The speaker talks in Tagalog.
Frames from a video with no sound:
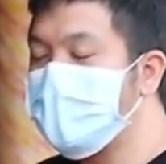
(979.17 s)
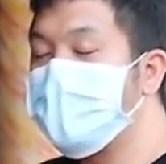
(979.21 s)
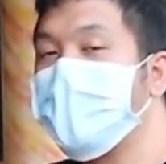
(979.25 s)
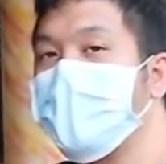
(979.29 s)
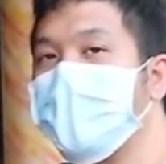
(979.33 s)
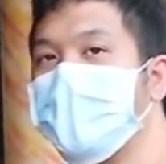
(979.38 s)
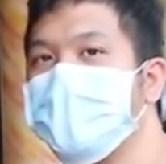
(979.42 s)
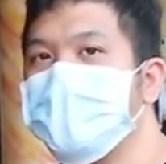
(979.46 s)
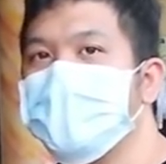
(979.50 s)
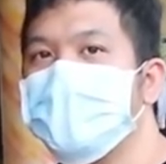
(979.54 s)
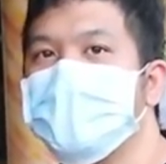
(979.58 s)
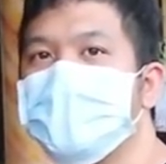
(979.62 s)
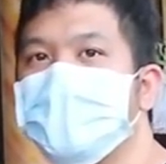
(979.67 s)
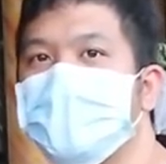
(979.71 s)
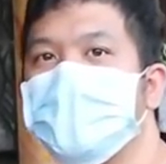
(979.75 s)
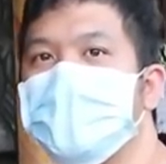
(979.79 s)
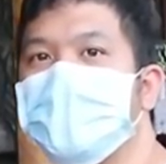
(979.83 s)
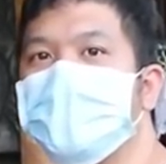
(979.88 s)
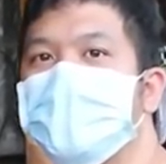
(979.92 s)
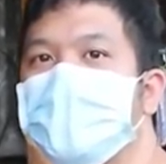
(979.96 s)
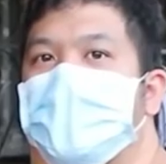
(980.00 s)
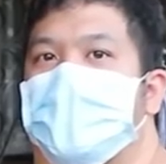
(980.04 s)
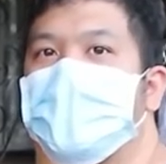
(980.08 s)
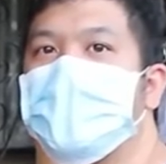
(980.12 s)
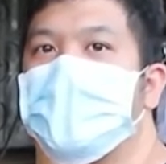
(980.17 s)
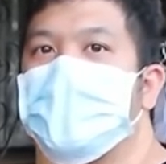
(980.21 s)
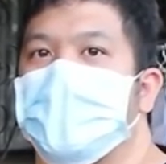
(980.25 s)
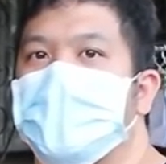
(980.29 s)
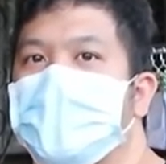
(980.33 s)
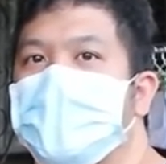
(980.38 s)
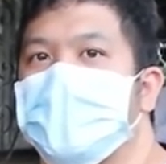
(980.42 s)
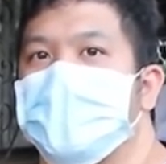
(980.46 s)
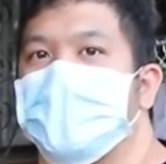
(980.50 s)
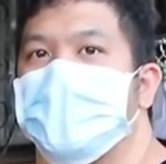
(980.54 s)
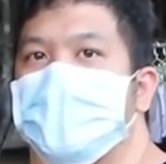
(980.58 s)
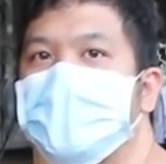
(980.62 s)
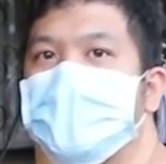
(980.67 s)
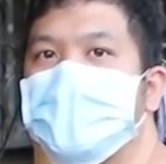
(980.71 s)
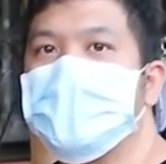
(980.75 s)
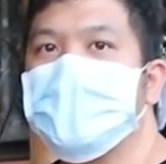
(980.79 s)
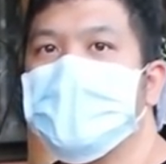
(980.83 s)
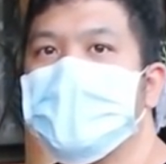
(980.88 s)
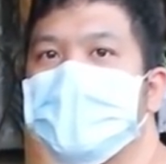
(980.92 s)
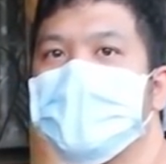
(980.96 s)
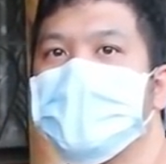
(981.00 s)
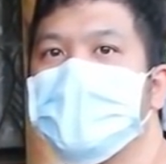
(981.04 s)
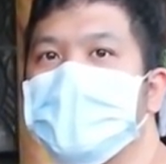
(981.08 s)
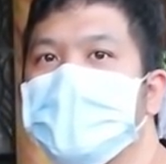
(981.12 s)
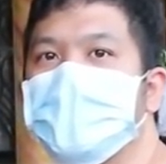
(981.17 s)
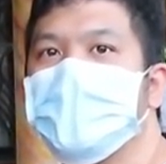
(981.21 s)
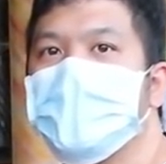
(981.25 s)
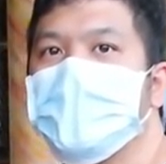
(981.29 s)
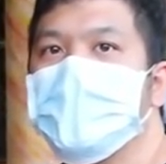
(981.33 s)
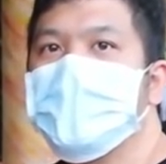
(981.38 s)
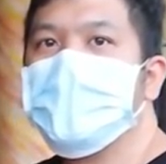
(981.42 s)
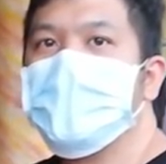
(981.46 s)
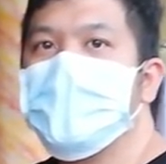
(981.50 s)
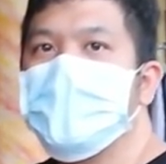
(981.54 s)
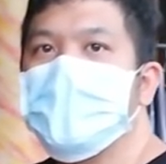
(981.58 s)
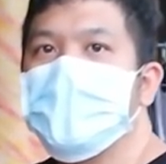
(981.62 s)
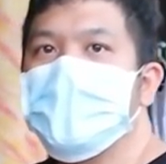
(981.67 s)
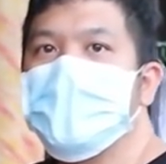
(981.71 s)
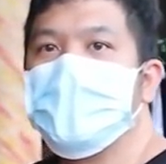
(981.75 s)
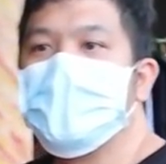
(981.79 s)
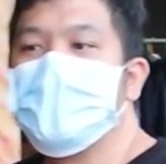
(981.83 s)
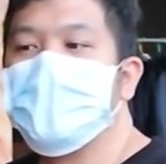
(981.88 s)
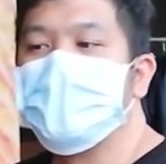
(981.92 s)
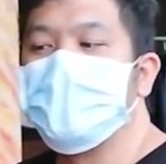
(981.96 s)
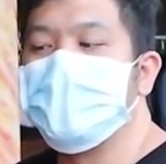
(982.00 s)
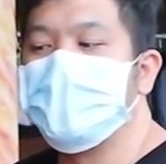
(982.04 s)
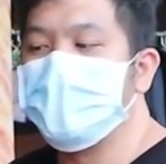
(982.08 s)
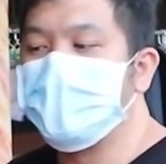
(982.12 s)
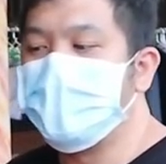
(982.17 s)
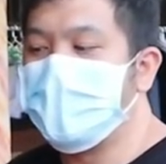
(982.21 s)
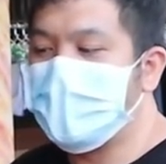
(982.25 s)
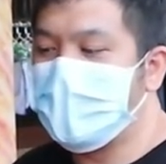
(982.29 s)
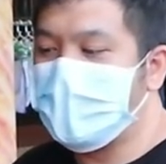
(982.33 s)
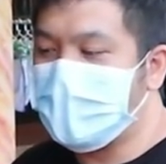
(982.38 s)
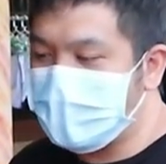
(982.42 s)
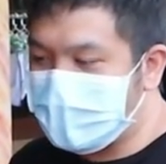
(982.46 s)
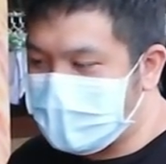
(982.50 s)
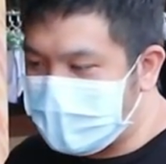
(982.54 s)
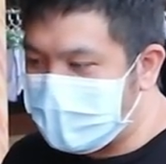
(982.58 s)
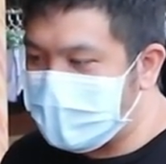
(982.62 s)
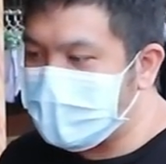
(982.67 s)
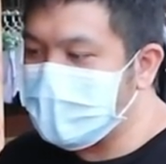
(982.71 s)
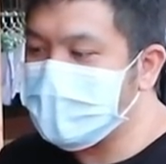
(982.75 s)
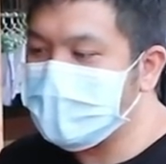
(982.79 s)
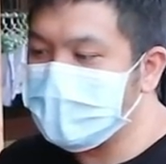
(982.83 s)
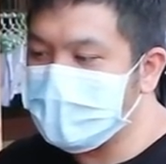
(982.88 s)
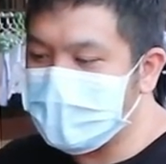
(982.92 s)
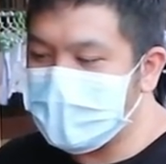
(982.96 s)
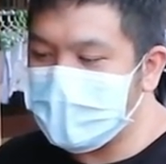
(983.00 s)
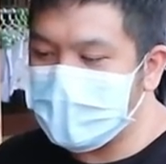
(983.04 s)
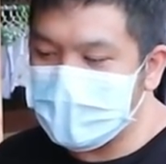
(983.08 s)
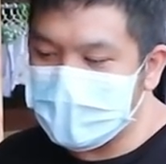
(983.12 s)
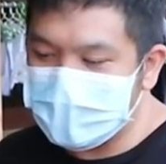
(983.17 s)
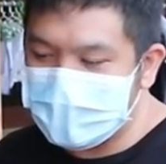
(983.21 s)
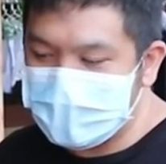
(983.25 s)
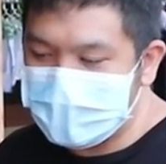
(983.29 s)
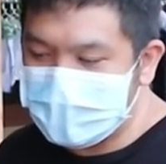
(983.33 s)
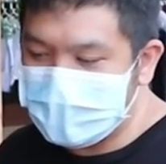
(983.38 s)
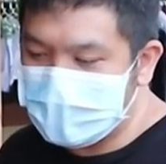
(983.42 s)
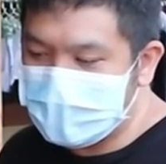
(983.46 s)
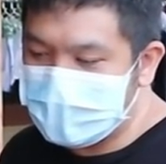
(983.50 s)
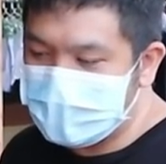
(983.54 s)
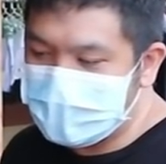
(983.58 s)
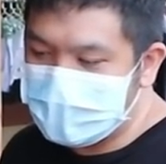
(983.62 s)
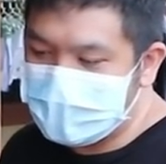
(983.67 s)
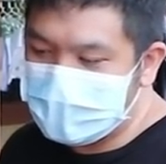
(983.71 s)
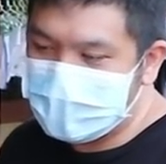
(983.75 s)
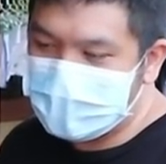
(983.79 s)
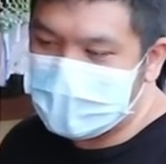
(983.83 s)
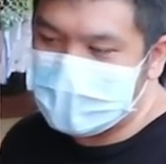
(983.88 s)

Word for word: sila sila magkakalinya eh. B18C, hindi pa. B18. B18.